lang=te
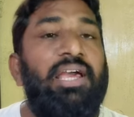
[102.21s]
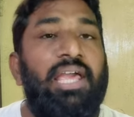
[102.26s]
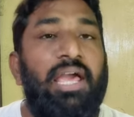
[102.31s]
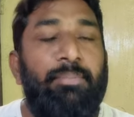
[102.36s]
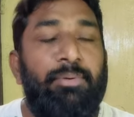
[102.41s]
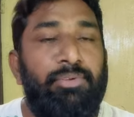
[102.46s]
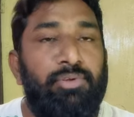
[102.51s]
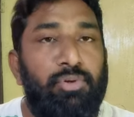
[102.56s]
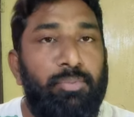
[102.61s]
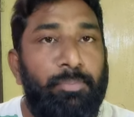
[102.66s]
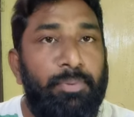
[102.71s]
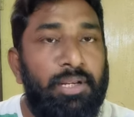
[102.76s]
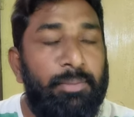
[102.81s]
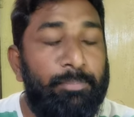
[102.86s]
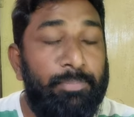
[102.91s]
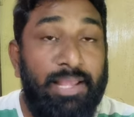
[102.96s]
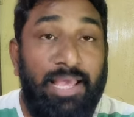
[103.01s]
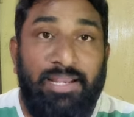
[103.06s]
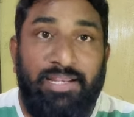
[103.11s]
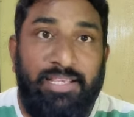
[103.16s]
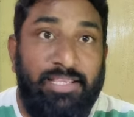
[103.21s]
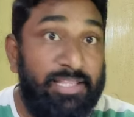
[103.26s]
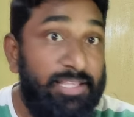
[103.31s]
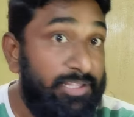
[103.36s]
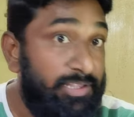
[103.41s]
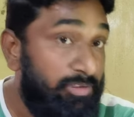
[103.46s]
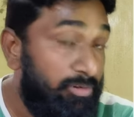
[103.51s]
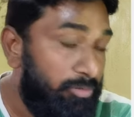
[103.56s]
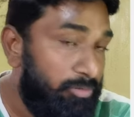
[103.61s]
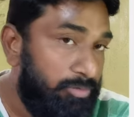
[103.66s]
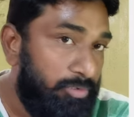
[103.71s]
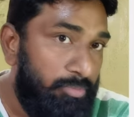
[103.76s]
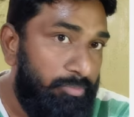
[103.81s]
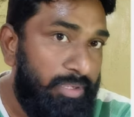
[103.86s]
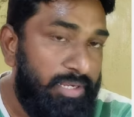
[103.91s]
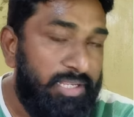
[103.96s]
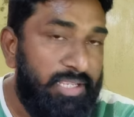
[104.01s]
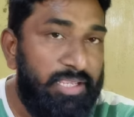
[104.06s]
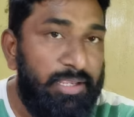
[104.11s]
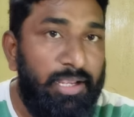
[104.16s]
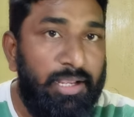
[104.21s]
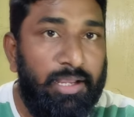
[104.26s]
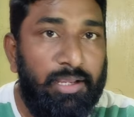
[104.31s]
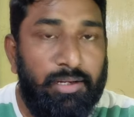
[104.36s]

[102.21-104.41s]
యాభై ఐదు రూపాయల ప్లాన్ ఏదైతే ఉందో మనకి